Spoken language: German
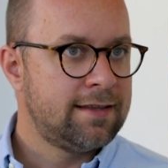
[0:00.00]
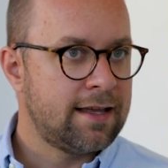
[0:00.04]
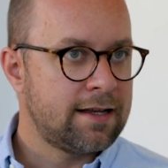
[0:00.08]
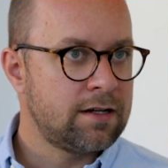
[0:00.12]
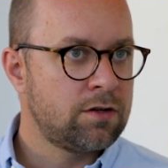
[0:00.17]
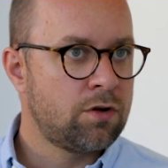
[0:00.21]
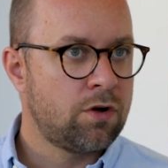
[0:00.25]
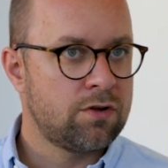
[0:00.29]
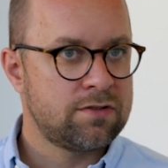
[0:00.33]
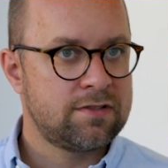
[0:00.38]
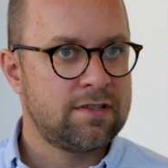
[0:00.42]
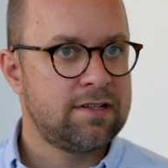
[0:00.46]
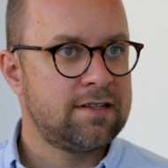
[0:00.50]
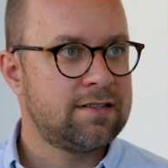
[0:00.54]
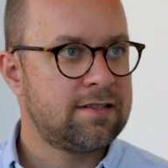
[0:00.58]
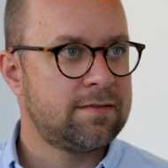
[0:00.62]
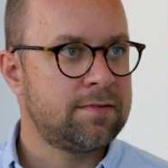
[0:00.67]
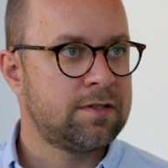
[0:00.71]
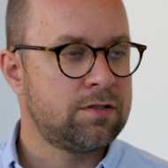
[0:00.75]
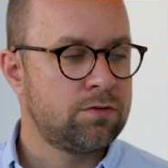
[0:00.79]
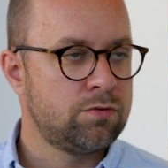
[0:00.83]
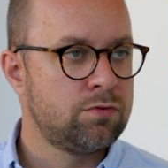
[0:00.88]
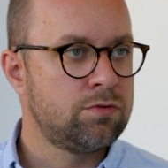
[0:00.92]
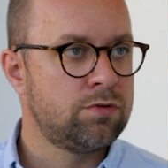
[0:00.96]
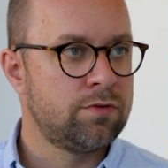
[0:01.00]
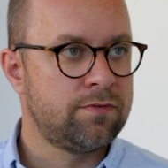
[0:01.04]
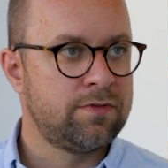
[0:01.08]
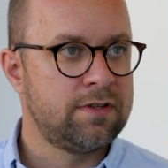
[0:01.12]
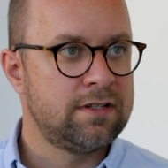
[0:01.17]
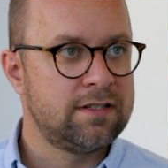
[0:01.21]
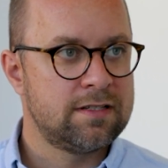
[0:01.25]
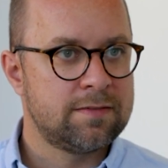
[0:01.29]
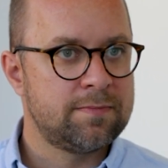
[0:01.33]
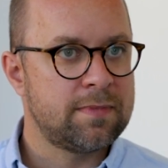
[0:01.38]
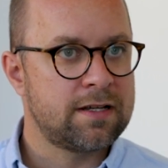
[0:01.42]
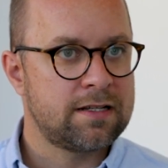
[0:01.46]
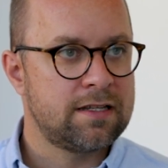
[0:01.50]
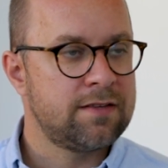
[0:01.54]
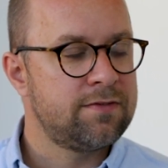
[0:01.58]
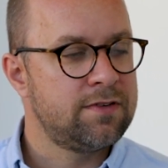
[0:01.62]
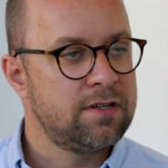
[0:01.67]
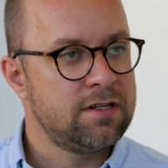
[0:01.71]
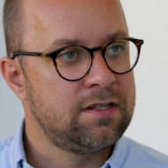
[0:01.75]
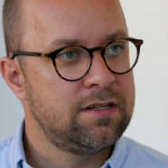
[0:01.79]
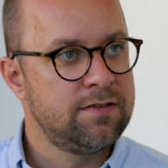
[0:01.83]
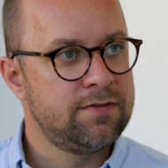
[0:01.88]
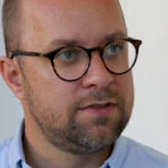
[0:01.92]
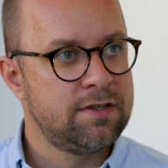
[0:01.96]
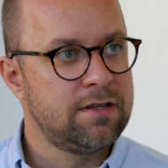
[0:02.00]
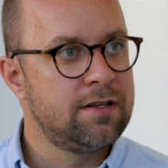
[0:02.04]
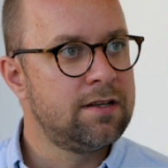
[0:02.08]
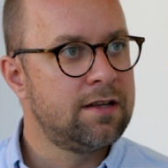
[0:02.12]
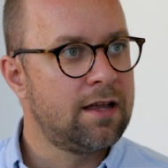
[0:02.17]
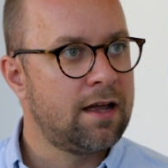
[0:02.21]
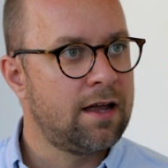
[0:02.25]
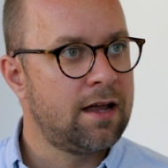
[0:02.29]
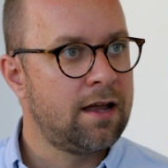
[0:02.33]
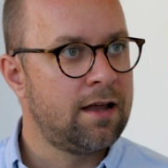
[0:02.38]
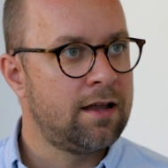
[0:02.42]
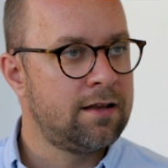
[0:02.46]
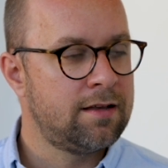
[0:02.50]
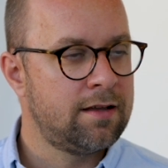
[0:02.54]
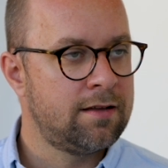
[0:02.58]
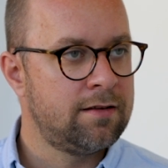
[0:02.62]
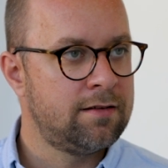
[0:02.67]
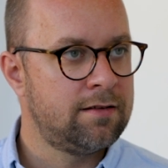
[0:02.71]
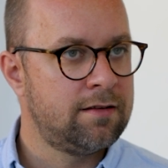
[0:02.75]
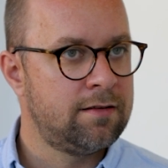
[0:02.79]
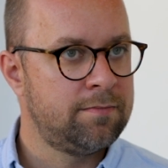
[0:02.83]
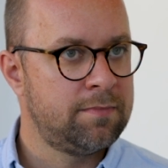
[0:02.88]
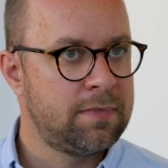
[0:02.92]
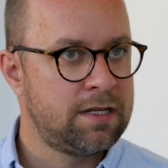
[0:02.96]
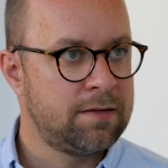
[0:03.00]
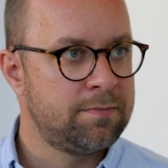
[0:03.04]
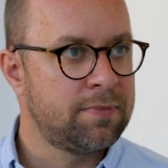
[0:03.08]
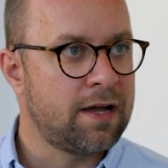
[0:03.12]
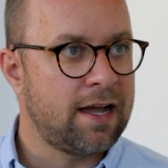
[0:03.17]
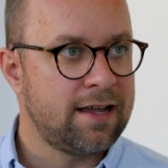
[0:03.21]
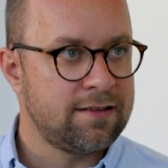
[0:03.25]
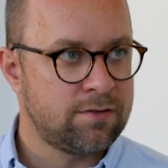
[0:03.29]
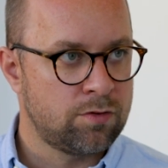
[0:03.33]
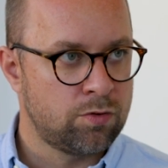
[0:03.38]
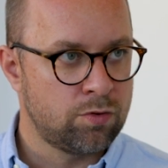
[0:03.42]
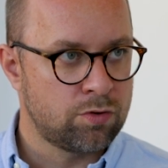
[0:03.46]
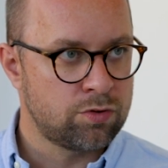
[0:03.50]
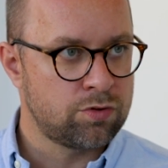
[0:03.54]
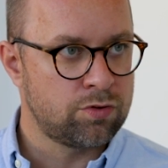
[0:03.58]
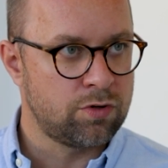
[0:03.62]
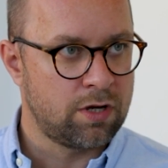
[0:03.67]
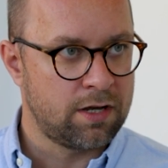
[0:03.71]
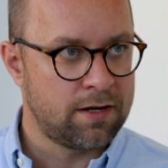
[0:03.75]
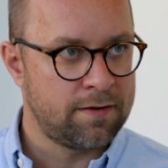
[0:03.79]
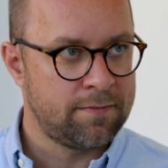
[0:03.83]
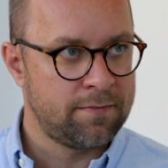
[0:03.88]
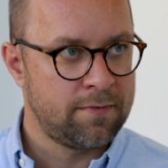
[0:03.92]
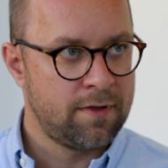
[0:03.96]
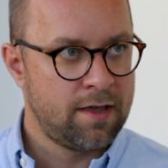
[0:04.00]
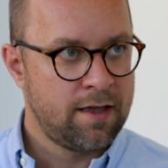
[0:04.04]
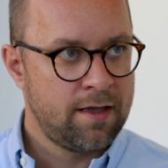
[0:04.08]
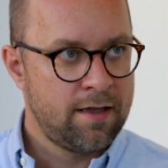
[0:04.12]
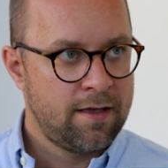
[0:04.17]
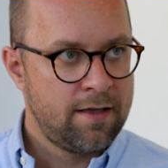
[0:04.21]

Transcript: dann kostet es aber so und so viel. Das macht definitiv Sinn, da mit dem Preis hochzugehen.